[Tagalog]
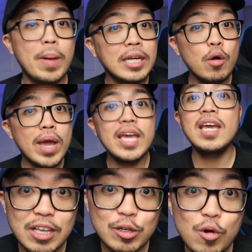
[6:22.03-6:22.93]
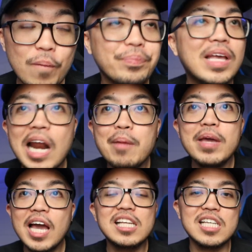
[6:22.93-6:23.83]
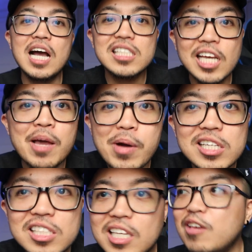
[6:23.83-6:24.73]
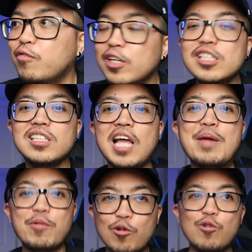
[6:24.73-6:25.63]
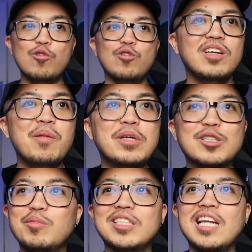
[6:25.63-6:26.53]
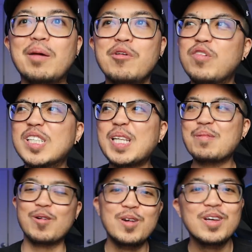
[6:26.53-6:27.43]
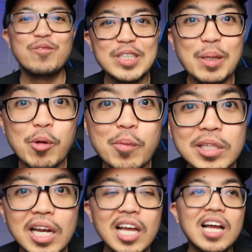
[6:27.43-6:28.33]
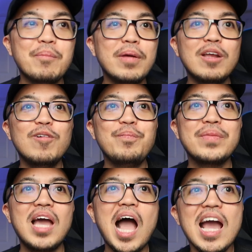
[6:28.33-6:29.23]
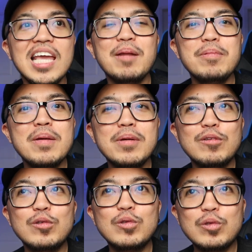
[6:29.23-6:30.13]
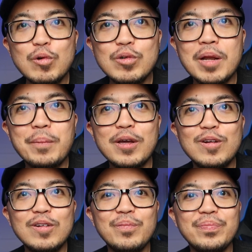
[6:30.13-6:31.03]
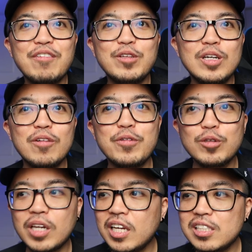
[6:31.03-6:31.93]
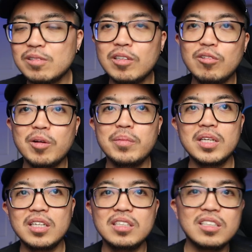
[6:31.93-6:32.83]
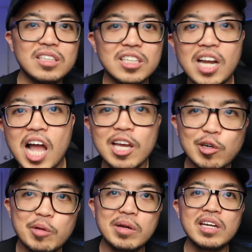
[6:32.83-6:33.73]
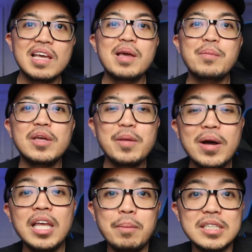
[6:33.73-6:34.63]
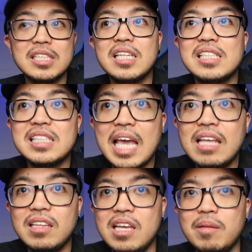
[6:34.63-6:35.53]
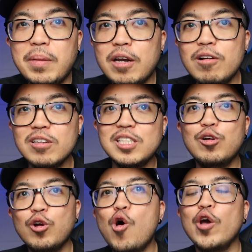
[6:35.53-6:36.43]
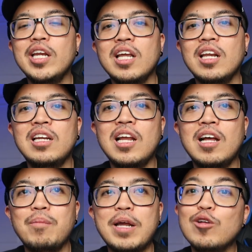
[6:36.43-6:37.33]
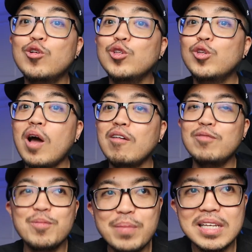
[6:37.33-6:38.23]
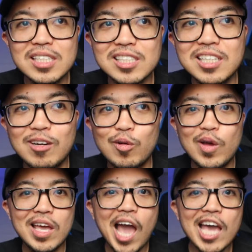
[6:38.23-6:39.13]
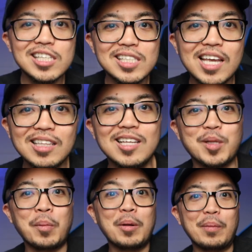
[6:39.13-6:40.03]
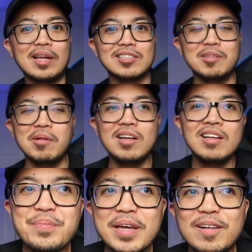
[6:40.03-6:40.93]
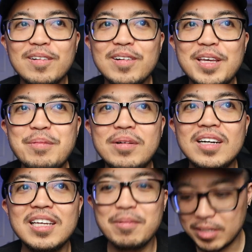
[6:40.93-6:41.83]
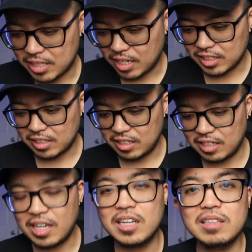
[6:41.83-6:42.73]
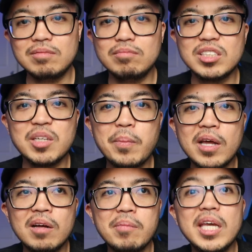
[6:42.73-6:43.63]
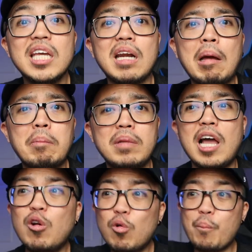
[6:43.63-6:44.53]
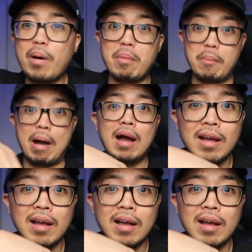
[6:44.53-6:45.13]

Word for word: By the way, ko, grabe guys, ang saya mag-ski. First time ko. Yan beses ko ba sinabi? First time ko. First time ko naman talaga. Pero, ang hirap niya matutunan. Pero, after a few tries, sumunod kami na kaya ko naman. Ibang-iba siya sa skating. Pero siguro okay na rin na parang good to have yung basics nga nung ice skating sa Pilipinas, di ba? Pero ibang-iba siya kasi ang basta parang mahirap. Lalo kung pababa.